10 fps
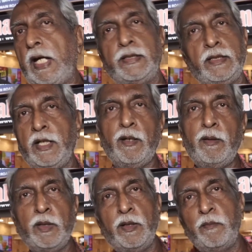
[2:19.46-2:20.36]

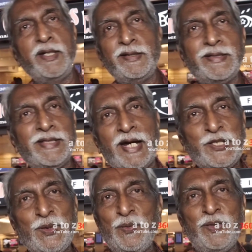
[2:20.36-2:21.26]
அதிலலாம் மணிரத்னத்தை
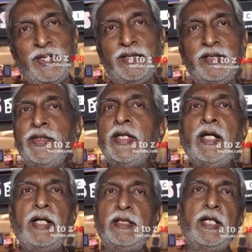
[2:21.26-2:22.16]
அடிச்சிக்கவே முடியாது
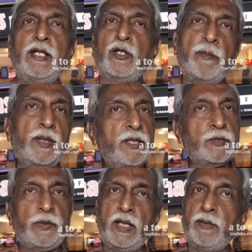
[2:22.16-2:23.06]
அதை அதை
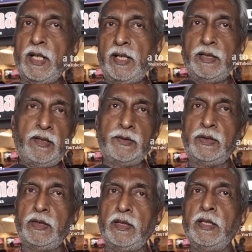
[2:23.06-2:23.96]
காம்ப்ரமைஸ் பண்ணாமல் நல்லா தான்
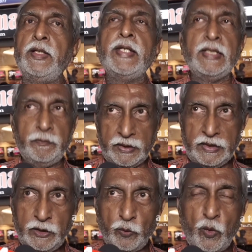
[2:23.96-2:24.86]
எடுத்திருக்காரு பட்
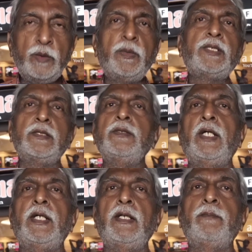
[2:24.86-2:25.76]
இது ஒன்று
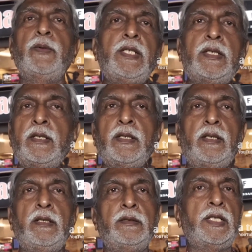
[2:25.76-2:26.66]
மட்டும்தான் ஏன்னா இப்போ இன்றைக்கி இருக்கிற
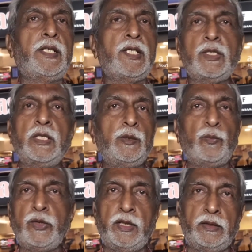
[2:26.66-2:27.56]
ஜென்ரேஷனுக்கு அது
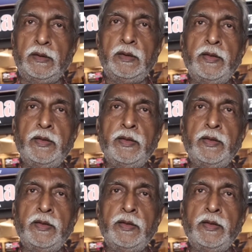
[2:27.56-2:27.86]
புரியாது